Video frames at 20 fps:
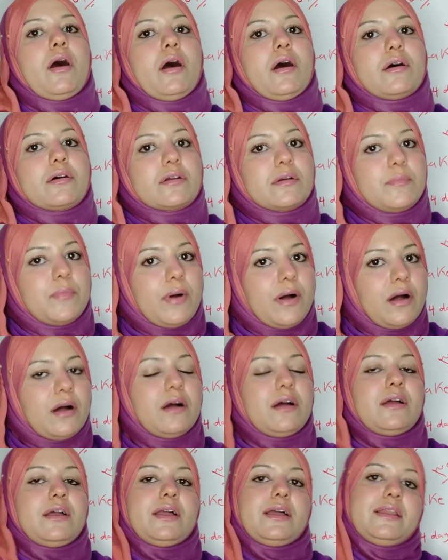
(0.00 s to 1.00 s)
اربع
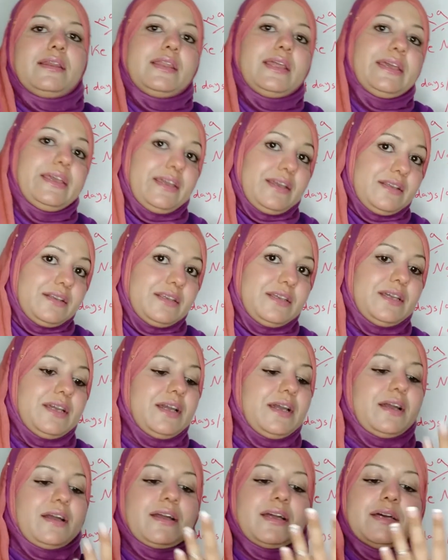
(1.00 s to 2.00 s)
ليالي
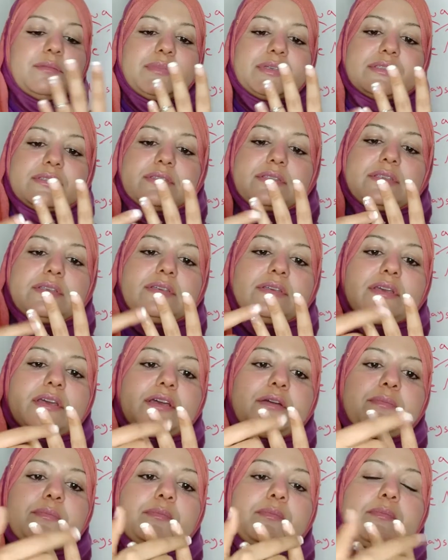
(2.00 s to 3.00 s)
خمس
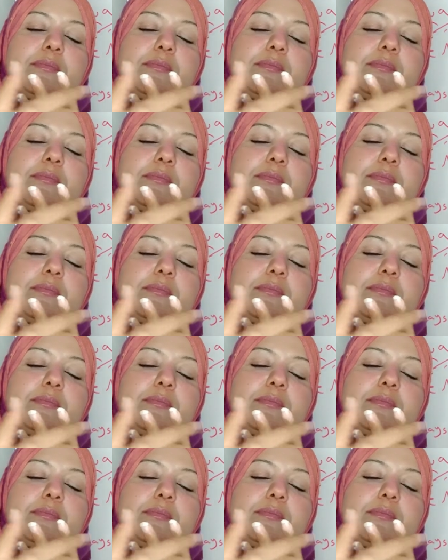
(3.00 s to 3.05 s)
ايام